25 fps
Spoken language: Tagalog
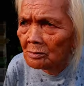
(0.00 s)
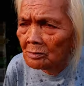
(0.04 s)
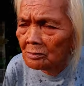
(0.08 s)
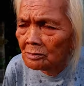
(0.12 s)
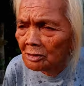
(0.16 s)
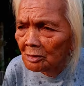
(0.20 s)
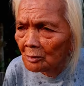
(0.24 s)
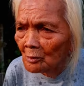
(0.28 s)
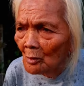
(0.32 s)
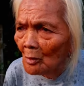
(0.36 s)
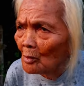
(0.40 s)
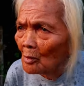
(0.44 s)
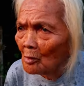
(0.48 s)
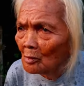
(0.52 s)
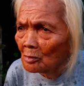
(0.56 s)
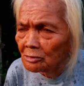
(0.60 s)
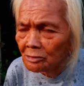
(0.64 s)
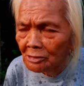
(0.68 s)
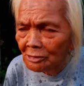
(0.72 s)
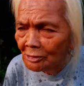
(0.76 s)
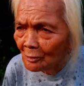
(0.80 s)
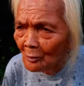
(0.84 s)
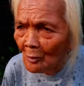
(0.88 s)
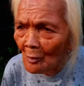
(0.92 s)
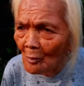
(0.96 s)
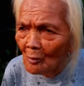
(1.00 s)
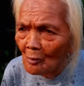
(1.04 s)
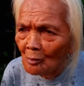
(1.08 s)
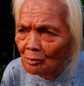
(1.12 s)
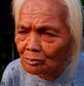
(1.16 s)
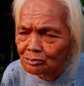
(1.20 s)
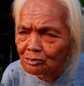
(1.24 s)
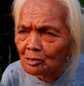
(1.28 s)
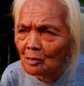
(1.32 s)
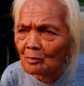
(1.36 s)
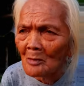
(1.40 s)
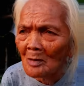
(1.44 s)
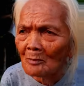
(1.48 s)
Di ko, di ko
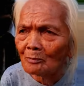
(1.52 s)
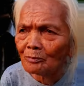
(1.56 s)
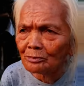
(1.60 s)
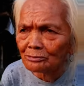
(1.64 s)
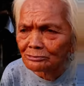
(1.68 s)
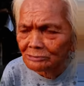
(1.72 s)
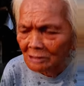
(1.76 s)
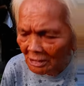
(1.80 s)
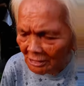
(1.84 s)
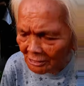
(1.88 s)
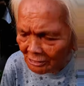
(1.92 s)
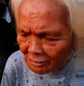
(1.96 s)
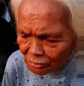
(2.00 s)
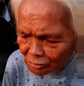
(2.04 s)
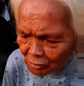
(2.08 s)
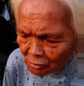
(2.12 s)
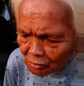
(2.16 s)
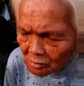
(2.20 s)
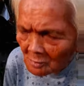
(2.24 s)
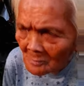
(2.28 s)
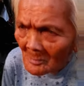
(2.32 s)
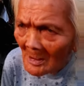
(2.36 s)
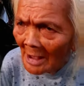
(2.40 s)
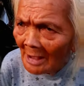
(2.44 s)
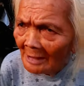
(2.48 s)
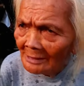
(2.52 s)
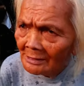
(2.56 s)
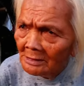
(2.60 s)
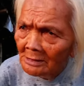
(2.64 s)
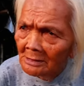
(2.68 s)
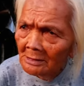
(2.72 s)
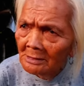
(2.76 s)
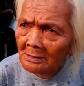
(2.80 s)
gusto magpunta ka dito sa bahay.